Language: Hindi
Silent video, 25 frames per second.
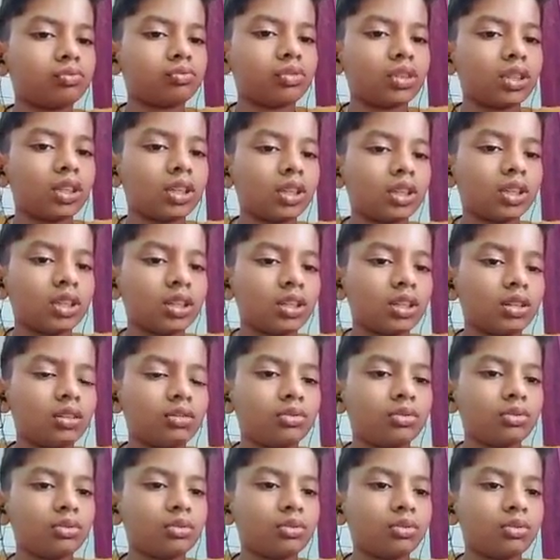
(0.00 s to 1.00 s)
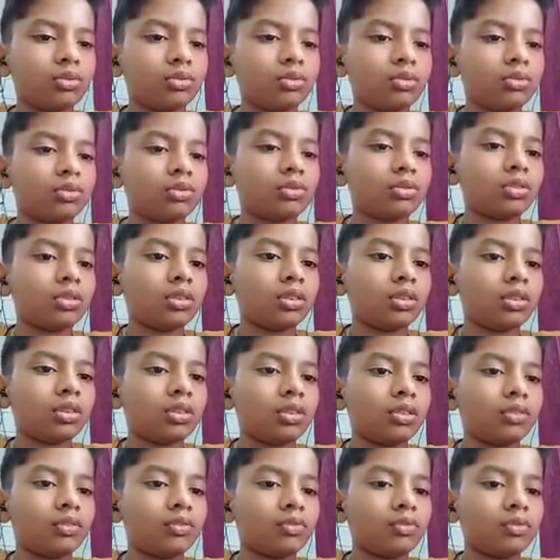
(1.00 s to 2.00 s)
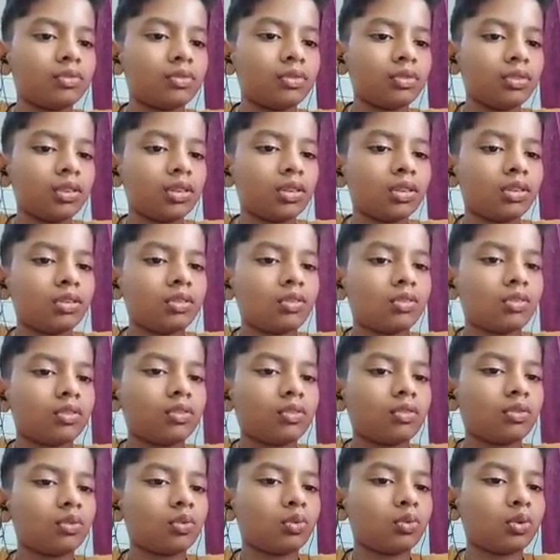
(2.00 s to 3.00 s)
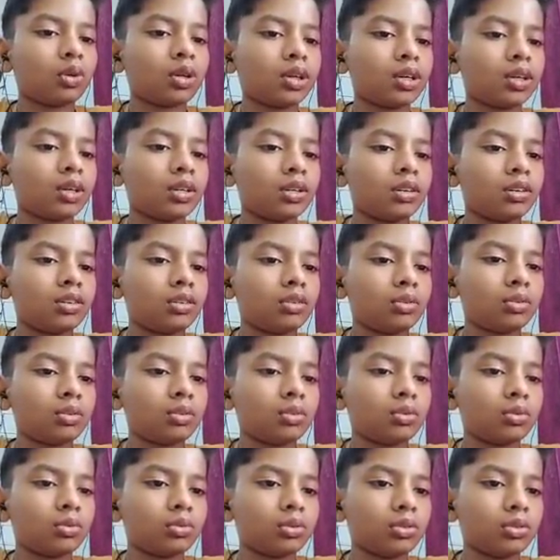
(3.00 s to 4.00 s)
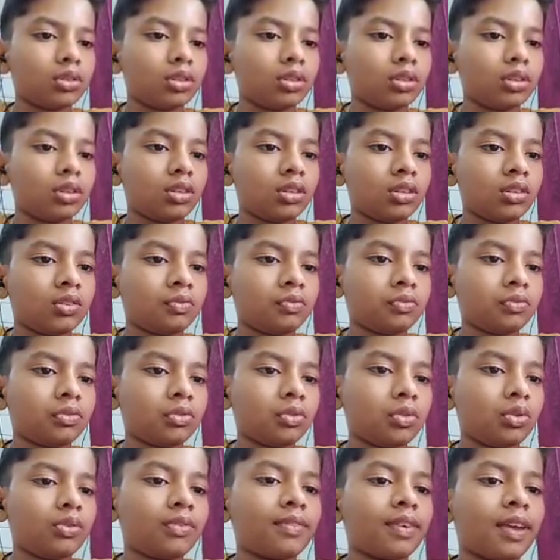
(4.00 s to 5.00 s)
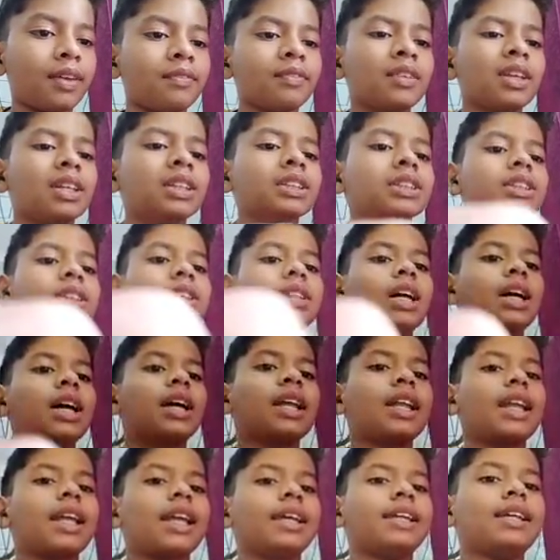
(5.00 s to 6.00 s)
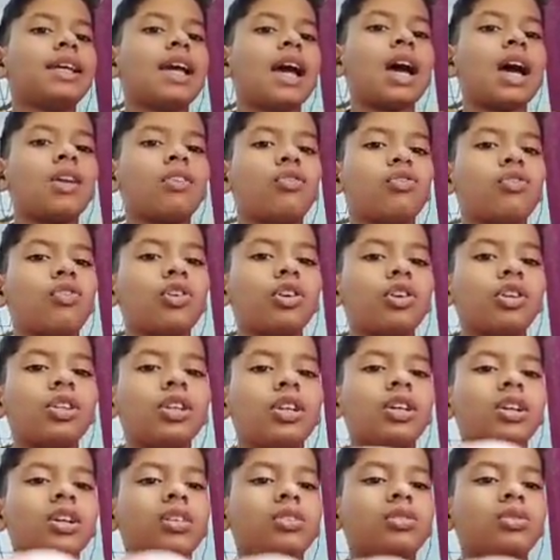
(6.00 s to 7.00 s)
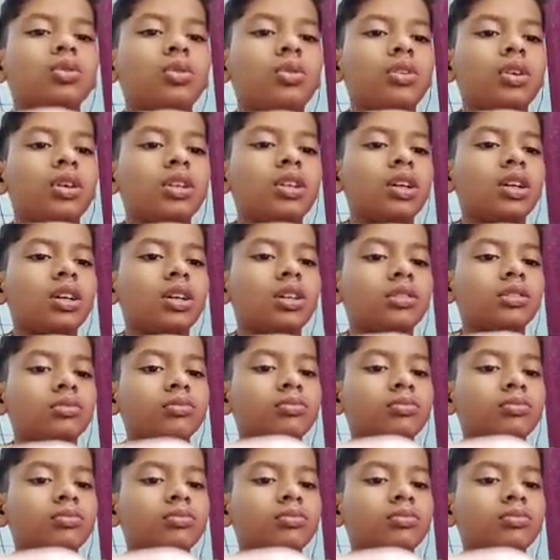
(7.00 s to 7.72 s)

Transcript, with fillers: वन टू थ्री वन टू थ्री फोर फाइव अरे यार वही दिक्कत हो गई ना